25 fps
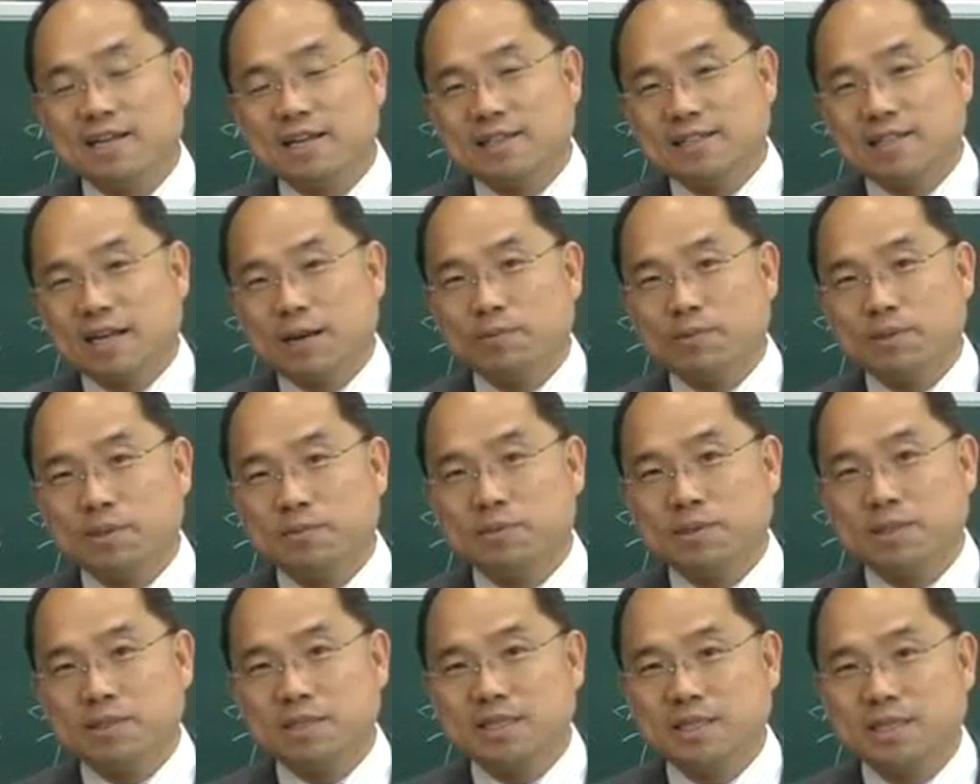
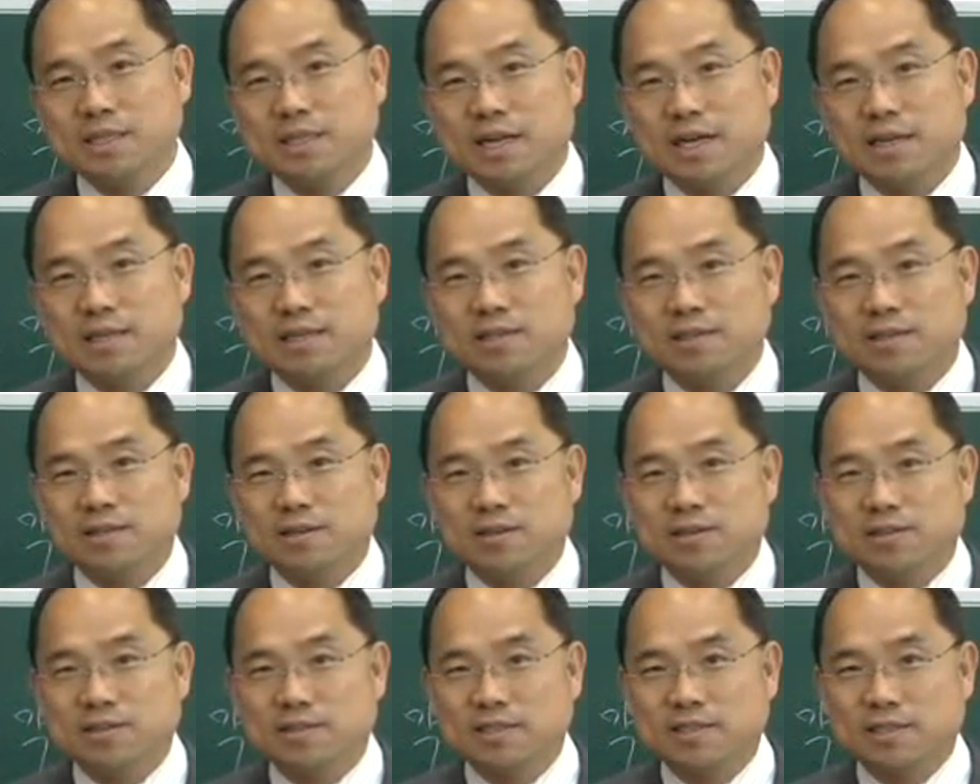30cc라는
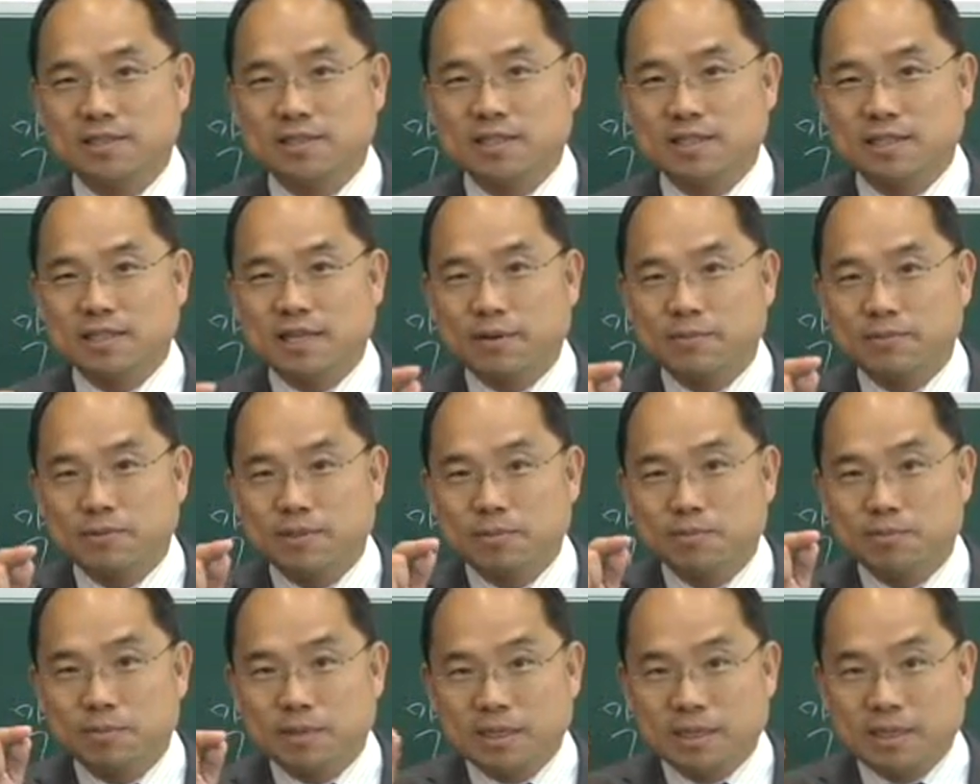것은 이제
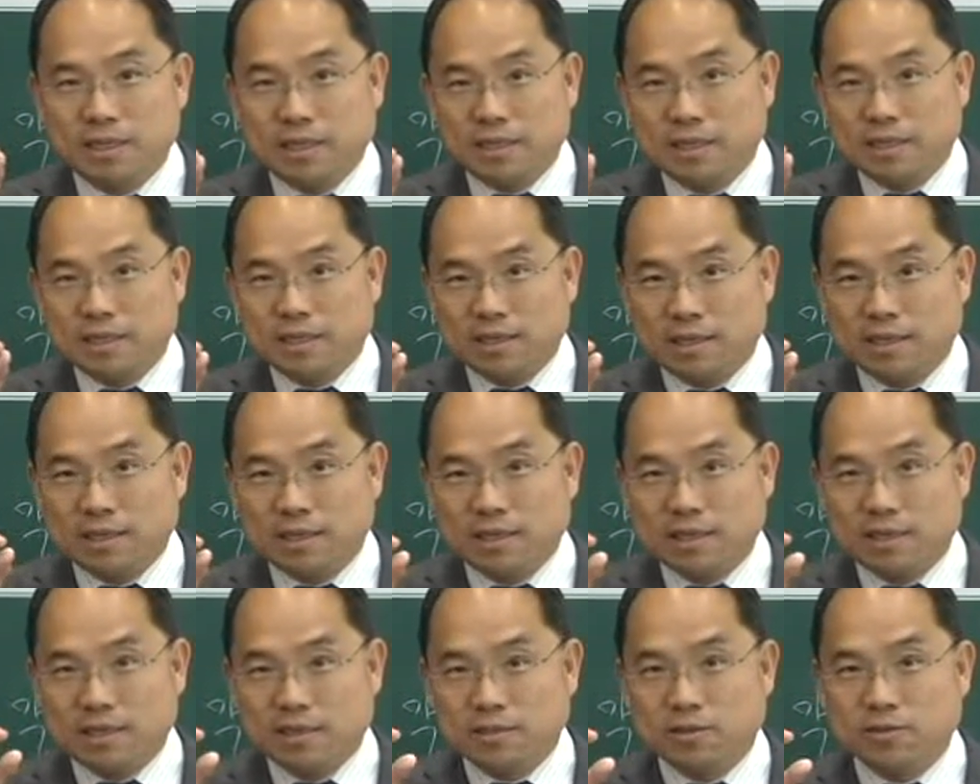
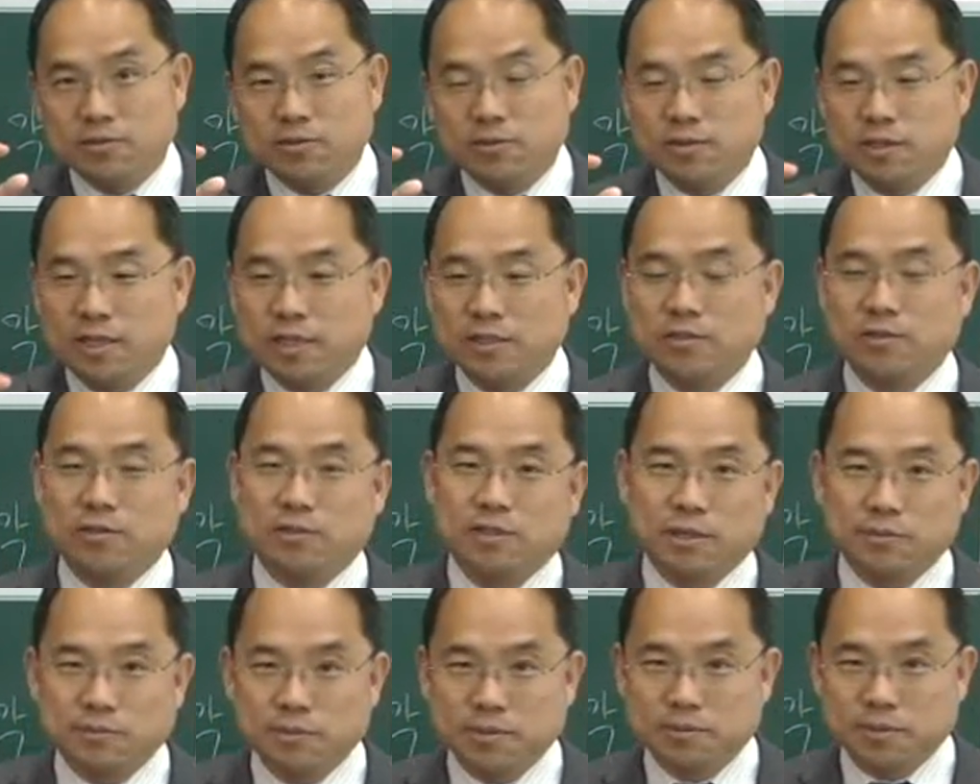30ml 정도 되죠.
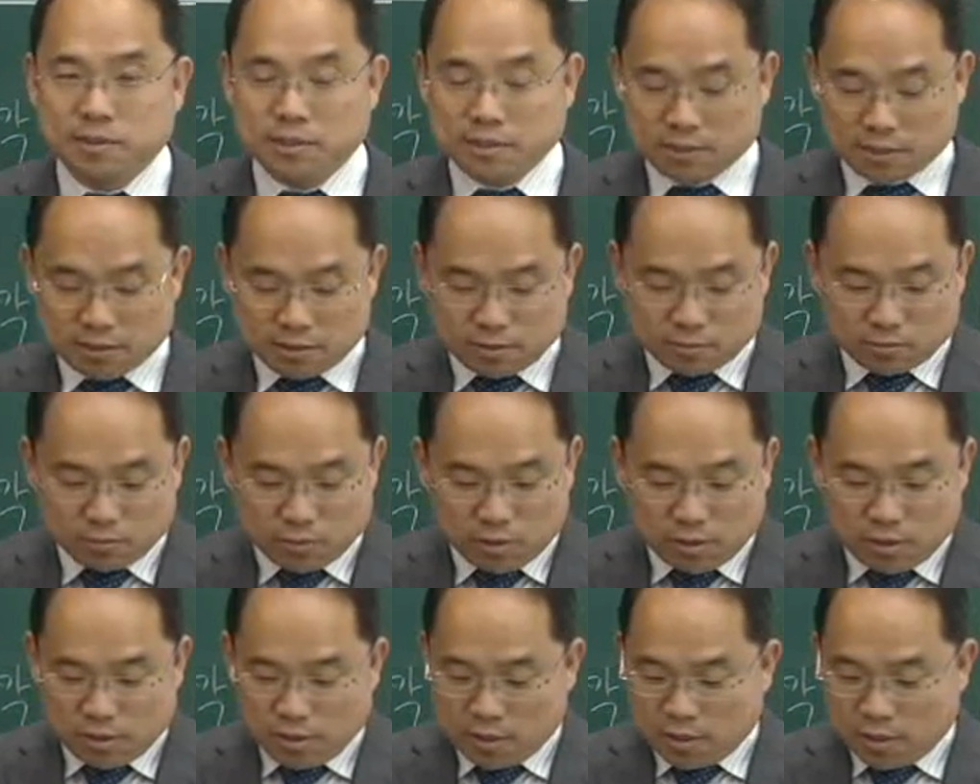30cc는
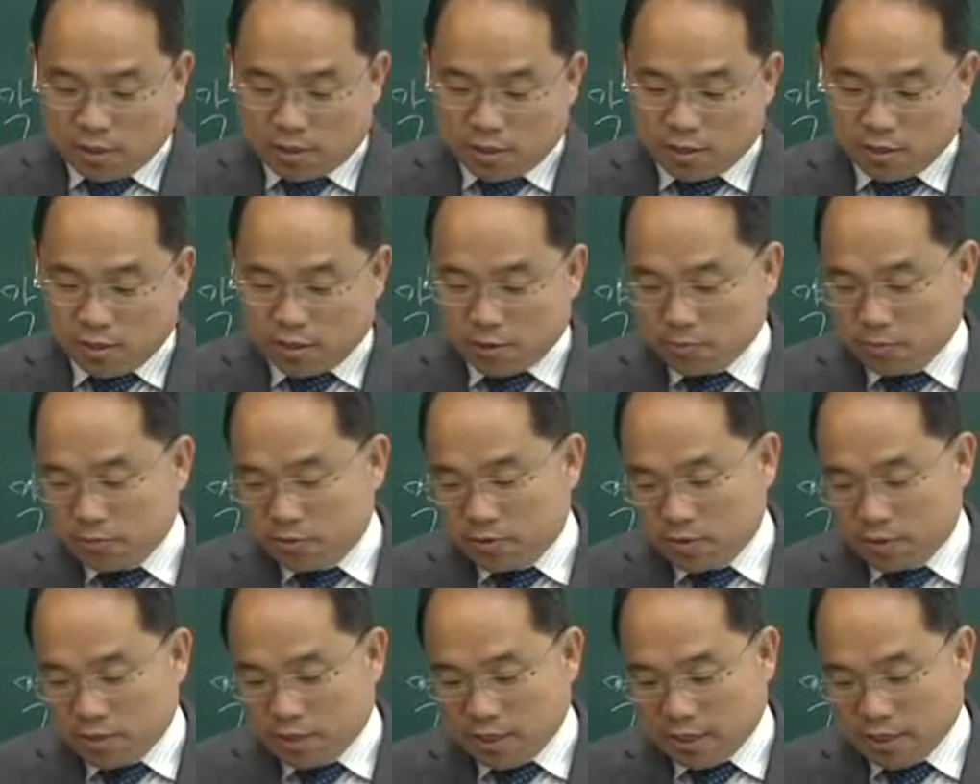어,
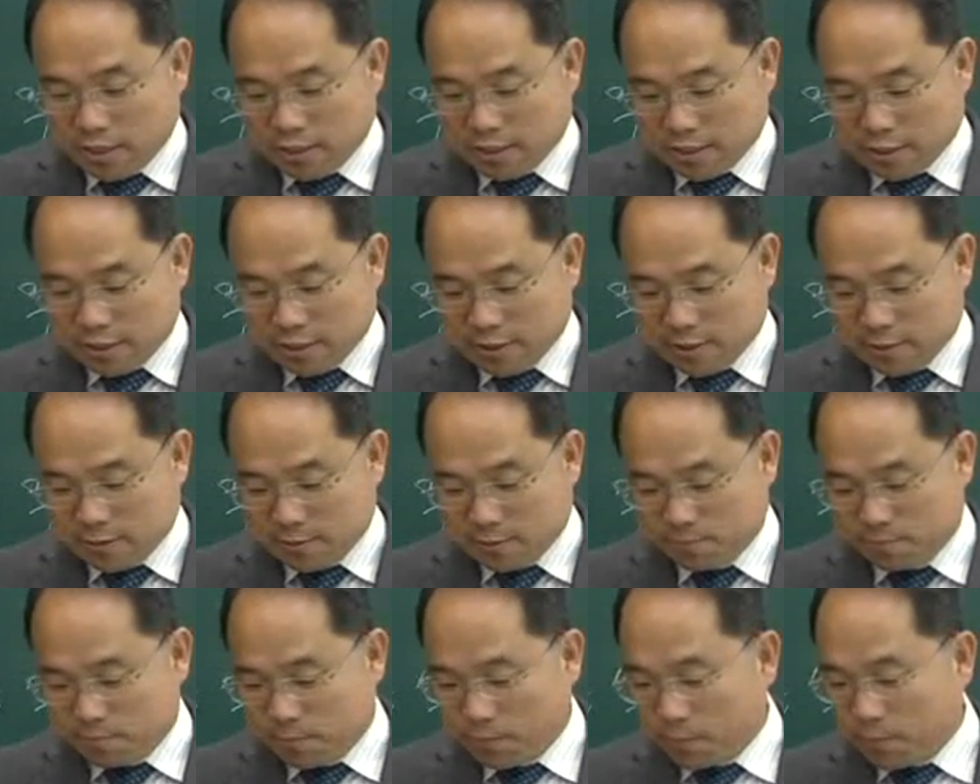여러분들의
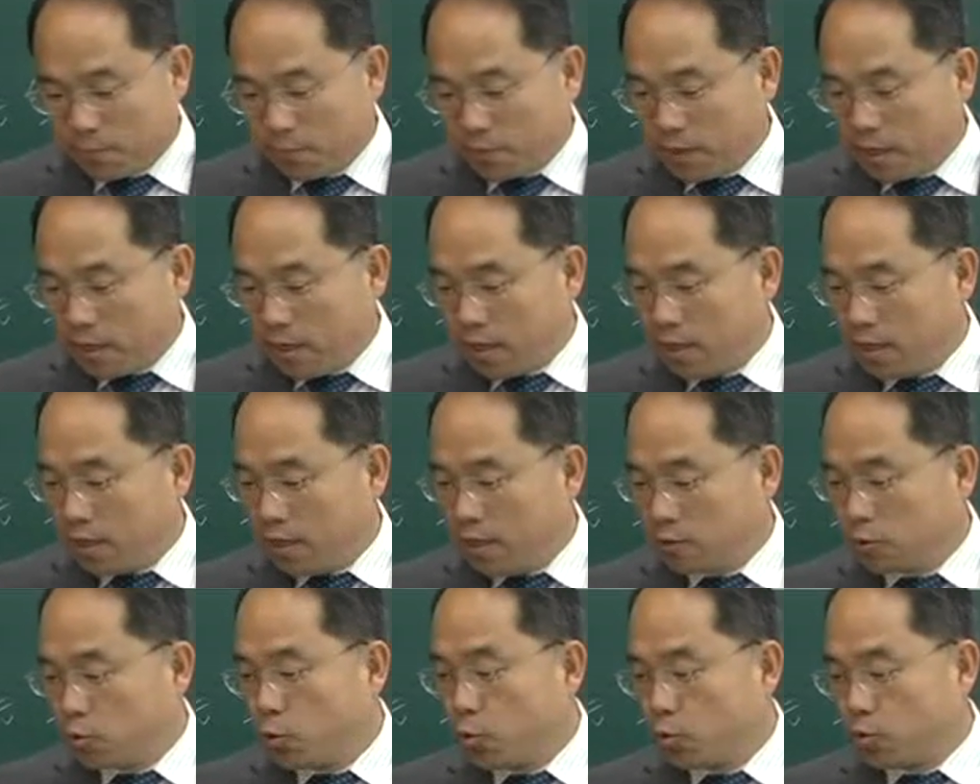그
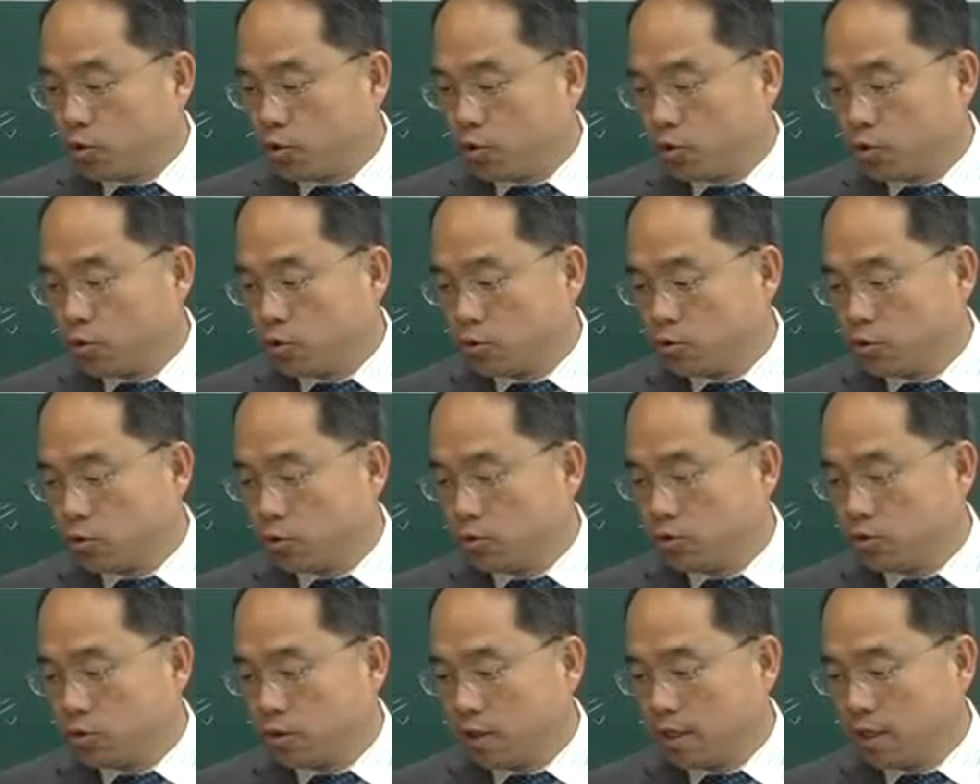예, 손,
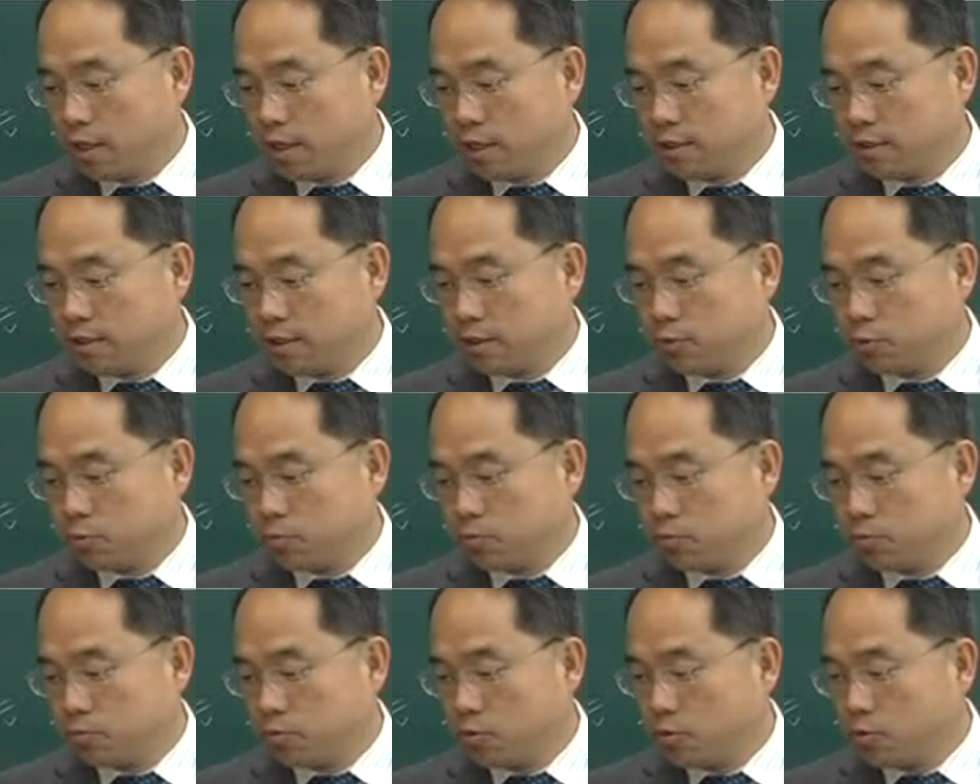손에 이제
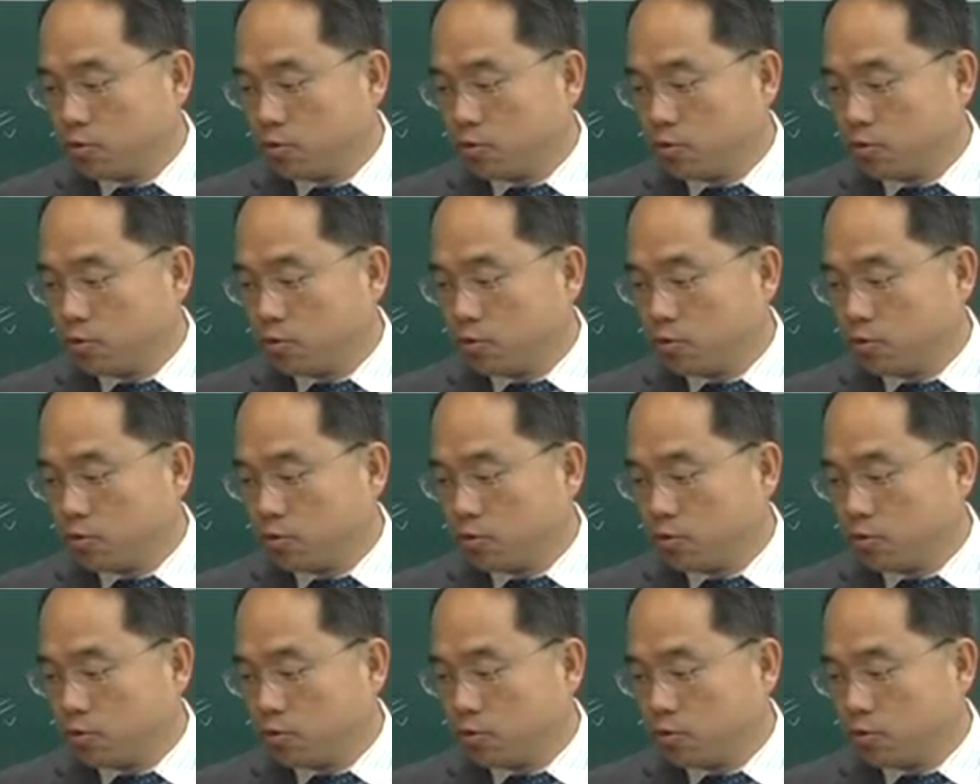좀,